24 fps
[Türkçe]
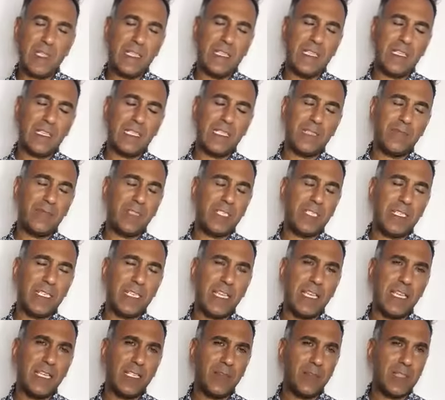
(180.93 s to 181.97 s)
İzmir'deki
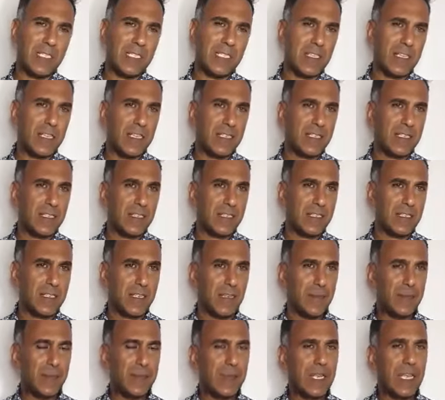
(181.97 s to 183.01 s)
eğitiminize katıldık.
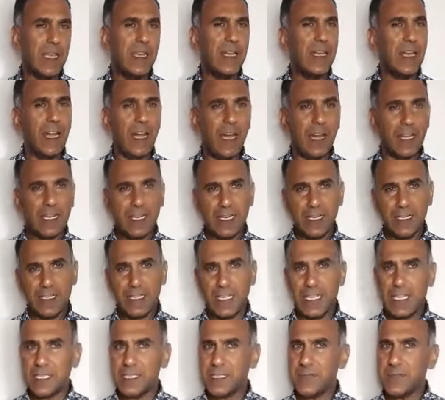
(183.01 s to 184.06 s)
Ankara'da
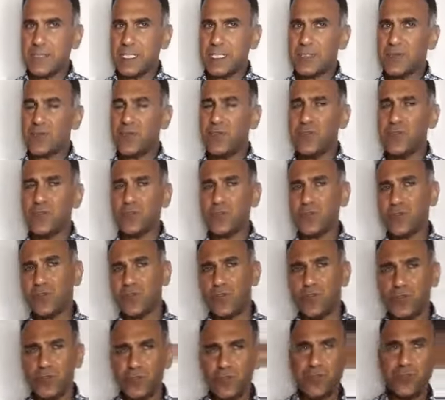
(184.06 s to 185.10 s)
eğitiminiz olduğunu
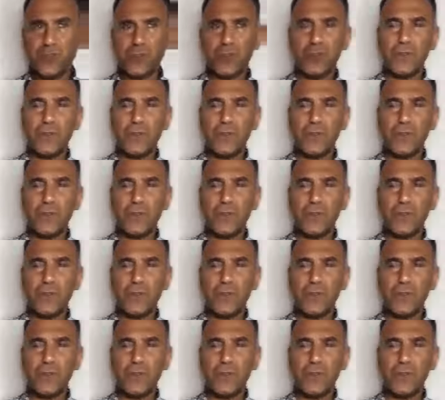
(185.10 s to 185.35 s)
gördük.